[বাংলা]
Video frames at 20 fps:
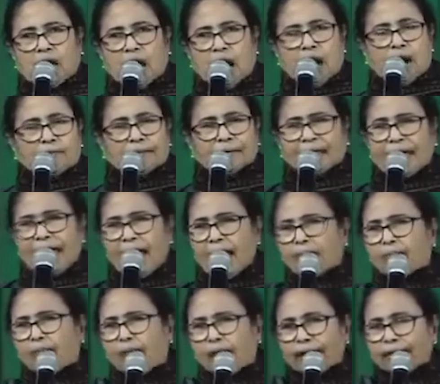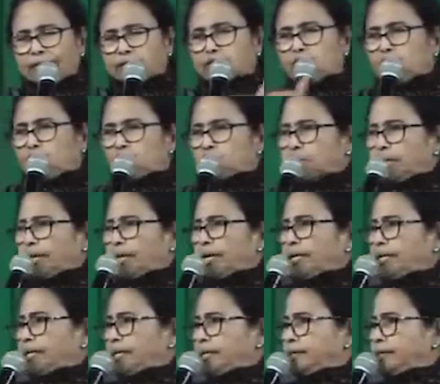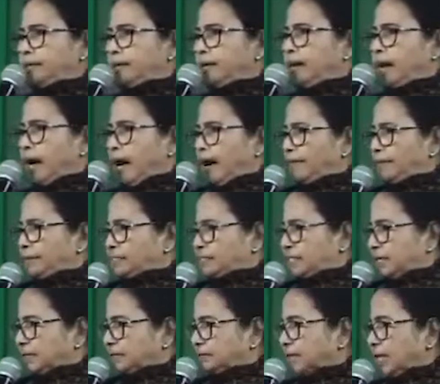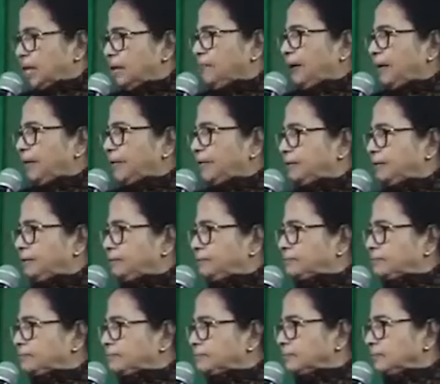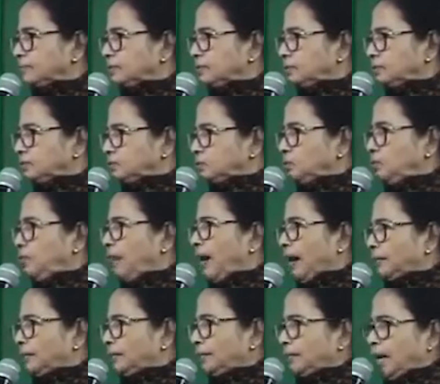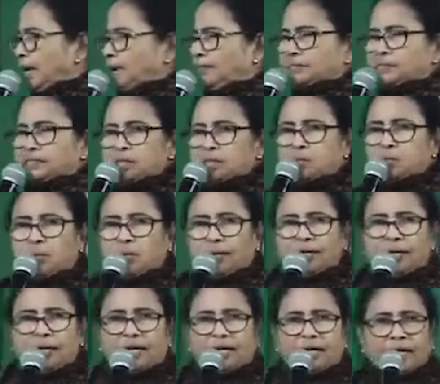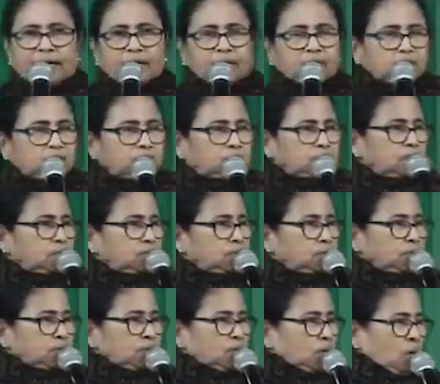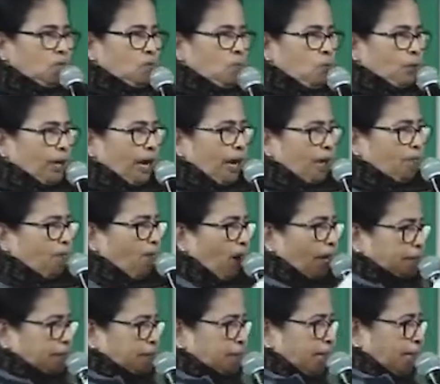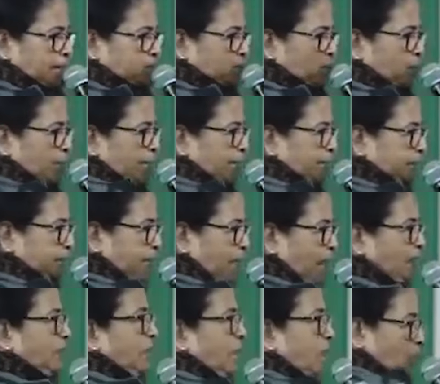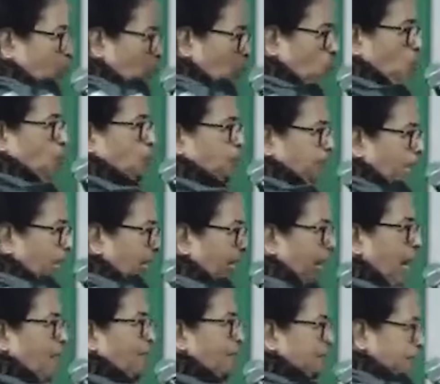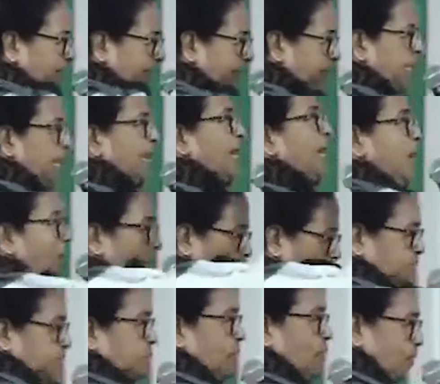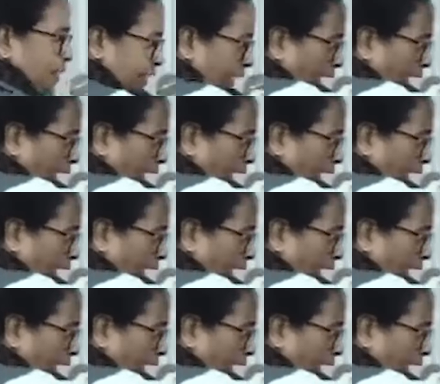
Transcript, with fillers: আমাকে একবারের জন্য জানায়নি আমি জানতেই পারিনি তুমি বাংলা না বেছি ইউপি গেলে না কেন বুকের পটা থাকতো দেখতাম ইউপিতে এলাহাবাদে গিয়ে বিজেপিকে